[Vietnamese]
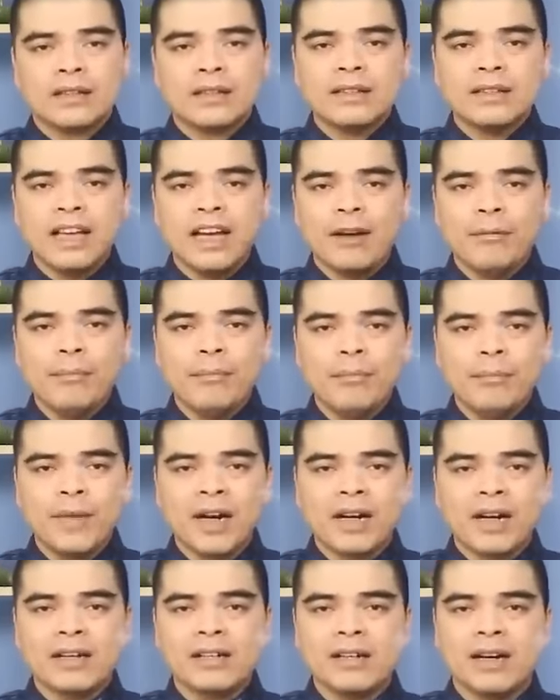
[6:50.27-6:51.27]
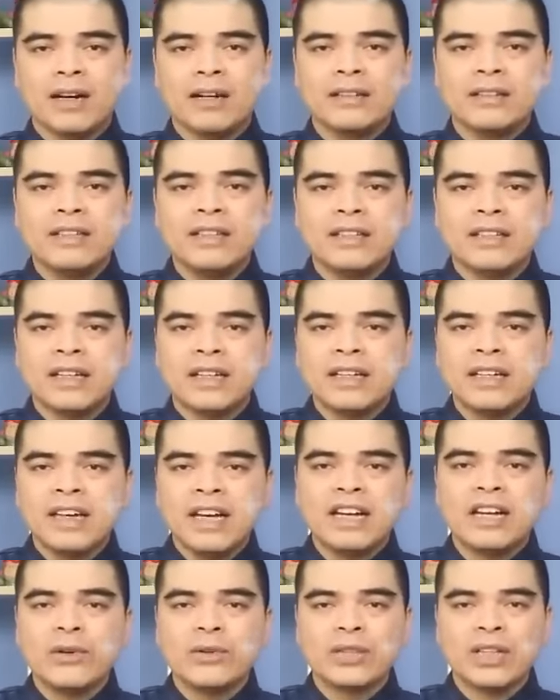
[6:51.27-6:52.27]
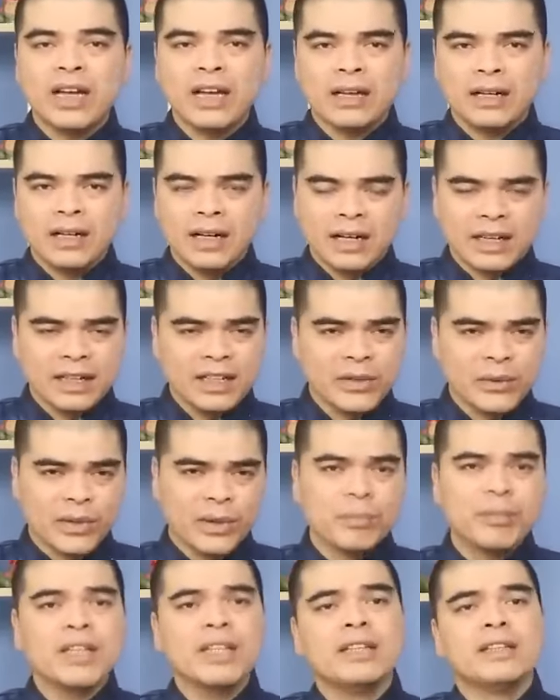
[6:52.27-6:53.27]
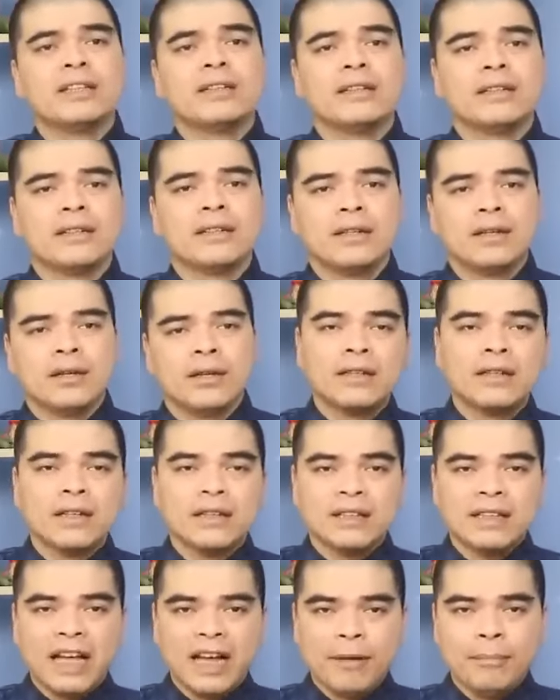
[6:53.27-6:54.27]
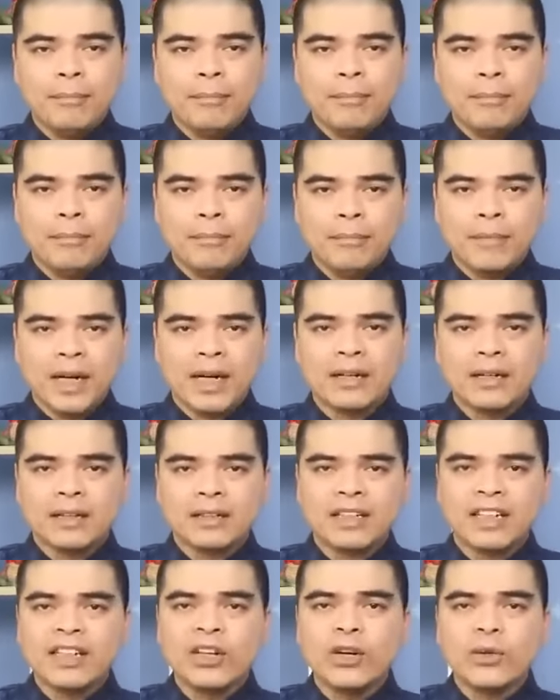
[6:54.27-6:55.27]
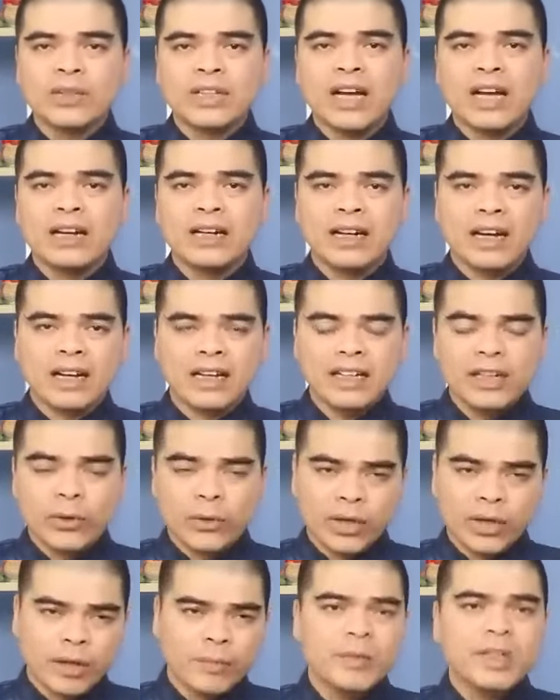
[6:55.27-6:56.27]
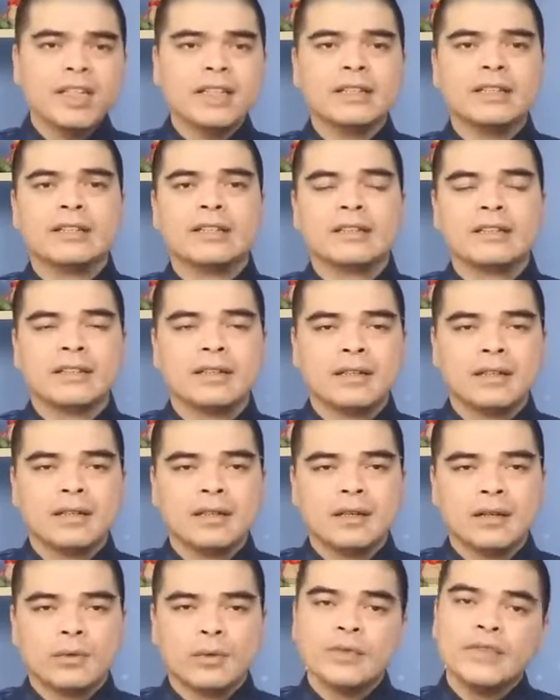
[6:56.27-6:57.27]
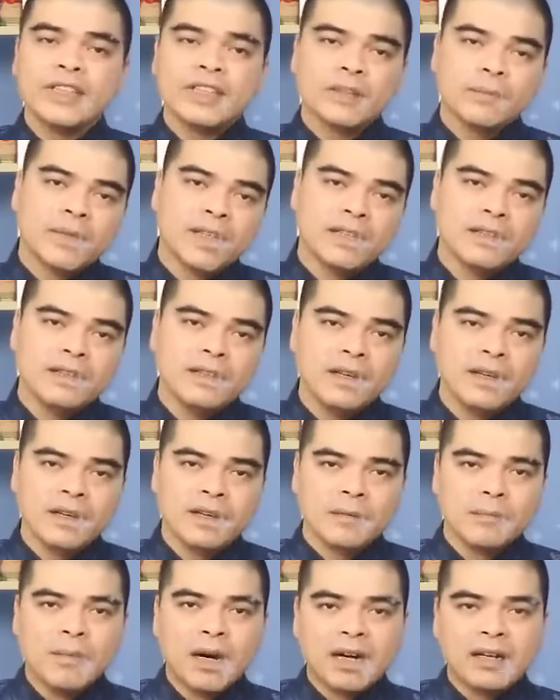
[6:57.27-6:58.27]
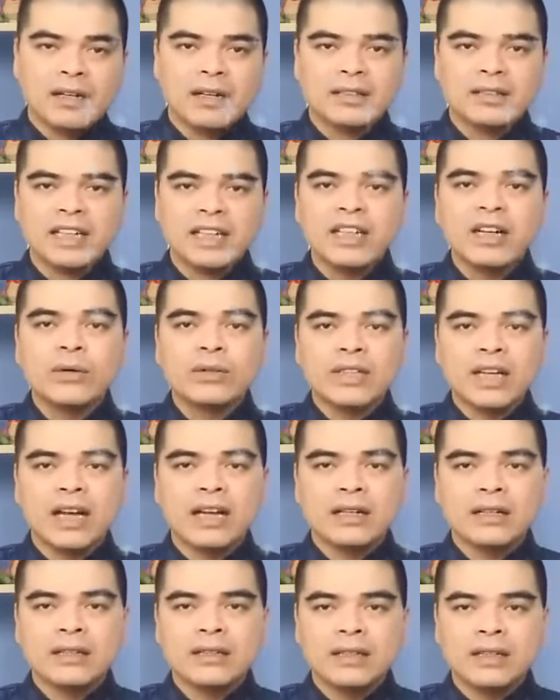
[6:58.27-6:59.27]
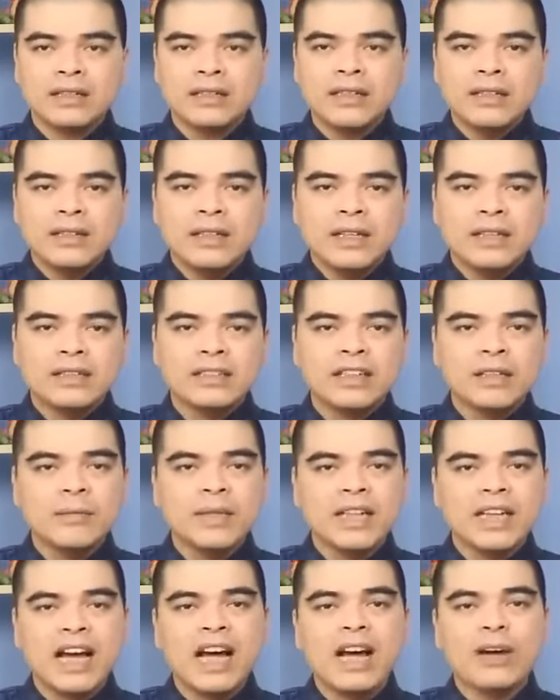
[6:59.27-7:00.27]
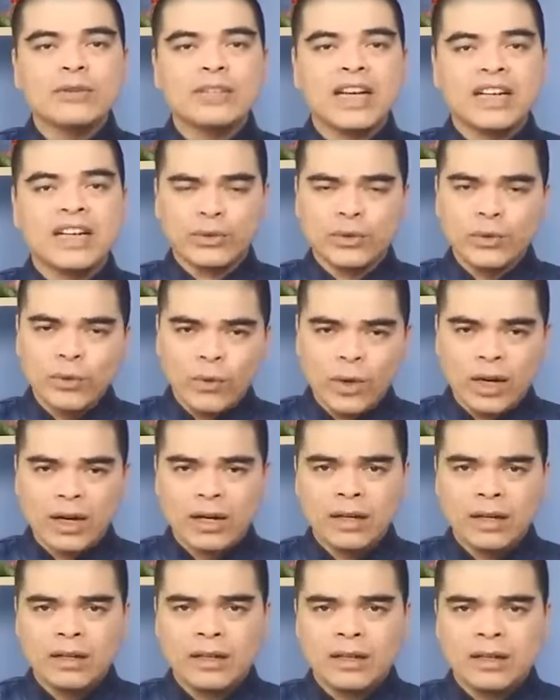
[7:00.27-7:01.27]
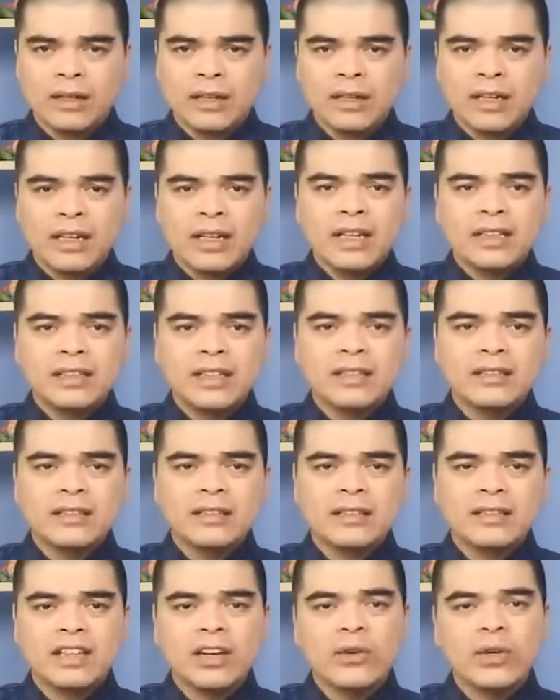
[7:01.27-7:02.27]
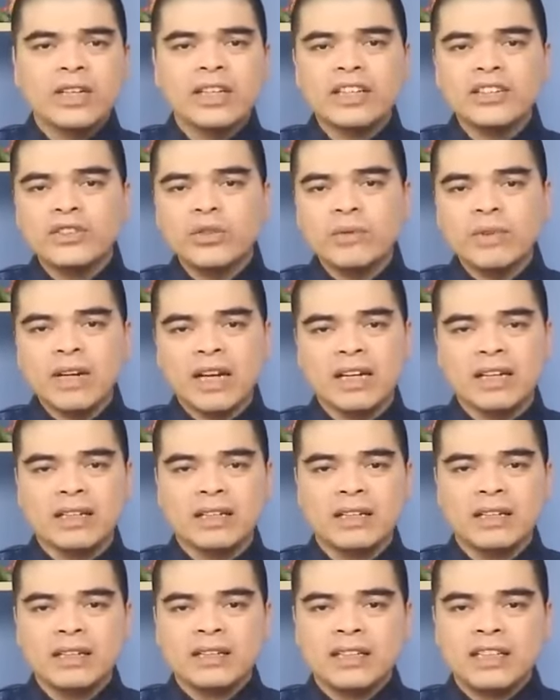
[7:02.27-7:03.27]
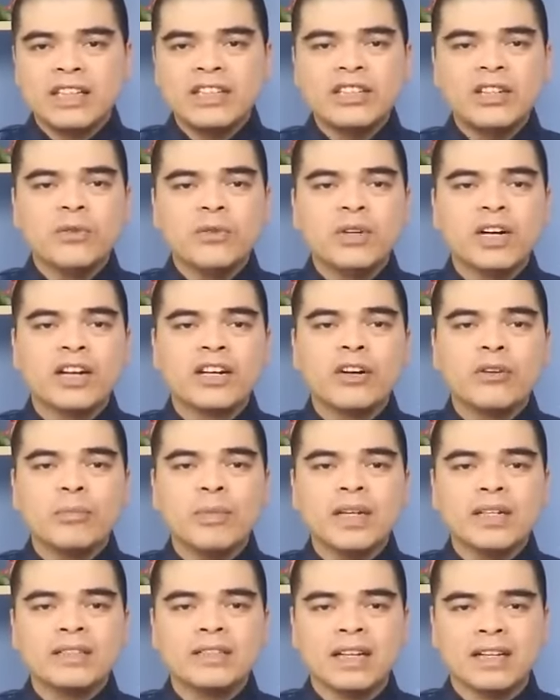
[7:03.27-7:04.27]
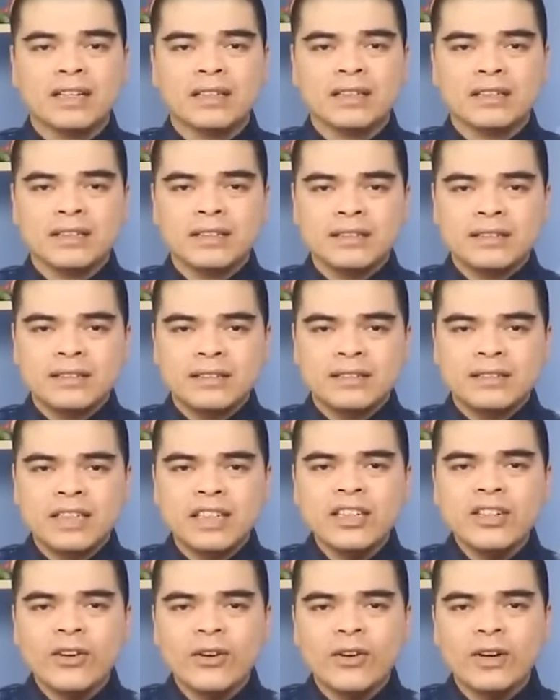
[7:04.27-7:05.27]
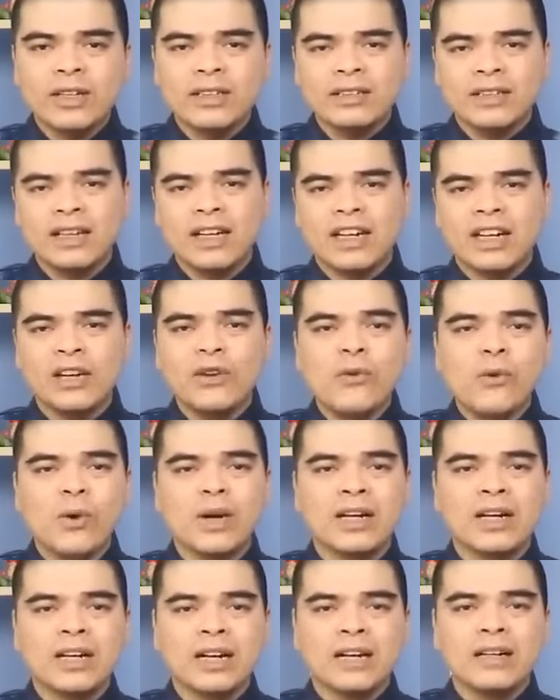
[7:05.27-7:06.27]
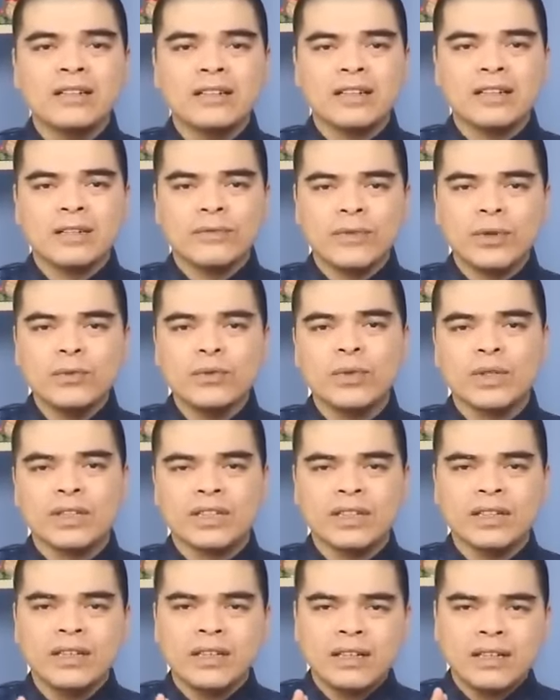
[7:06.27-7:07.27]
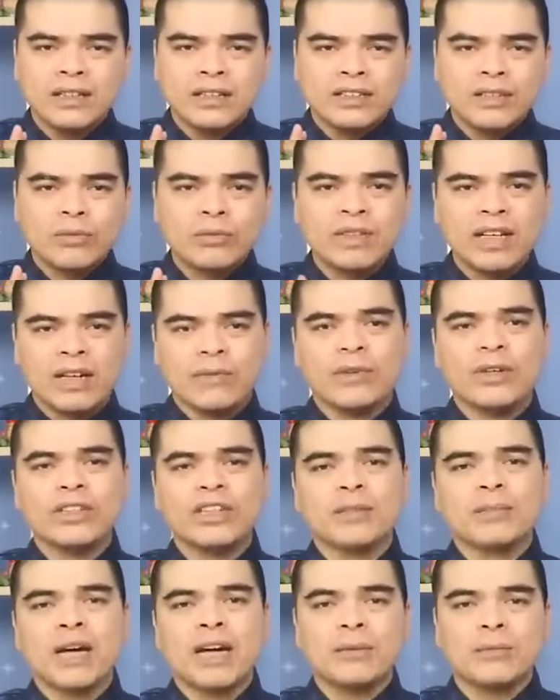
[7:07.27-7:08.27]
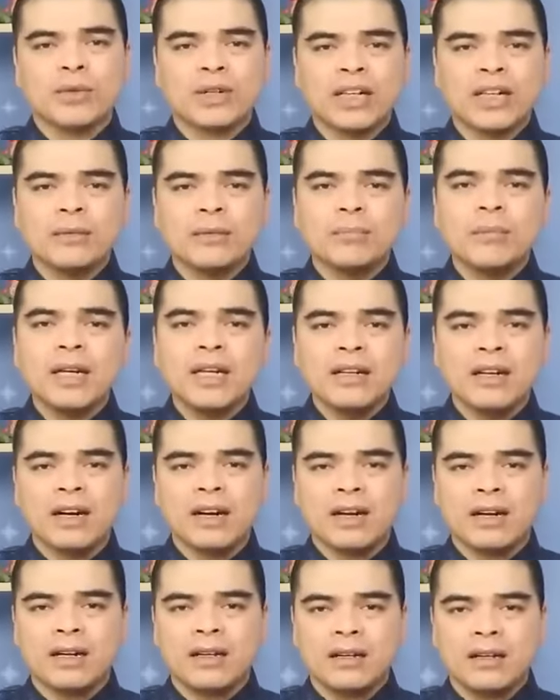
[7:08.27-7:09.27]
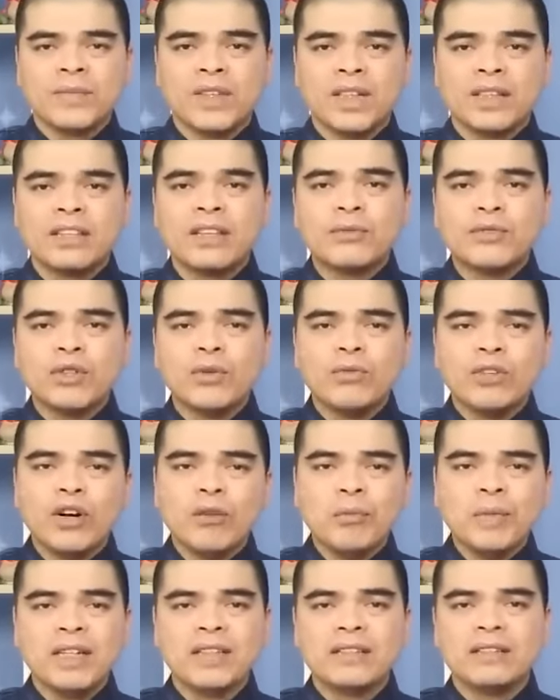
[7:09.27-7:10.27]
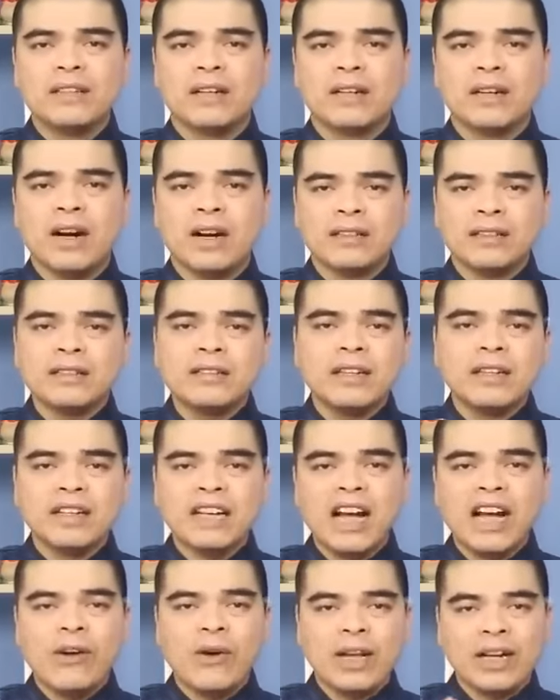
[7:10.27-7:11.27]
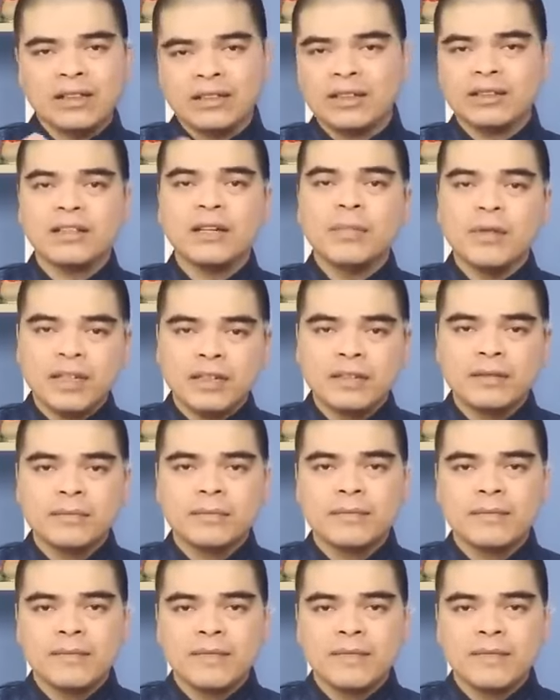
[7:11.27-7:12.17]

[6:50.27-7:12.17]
Thứ 8, mở cửa nhìn thấy ngay cầu thang là cái điều cấm kỵ. 8. Mở cửa thấy cầu thang là cái điều cấm kỵ. Quý vị thân mến, mở cửa thấy cầu thang thì nhất định sẽ bị hao tốn của. Khi xây dựng theo cái kiến trúc này thì nhiều người không biết rằng chính nó sẽ là cái nguồn năng lượng phong thủy xông thẳng vào nhà bạn một cách bất ngờ tập trung không bình thường ở những tầng cao hay là tầng thấp hơn.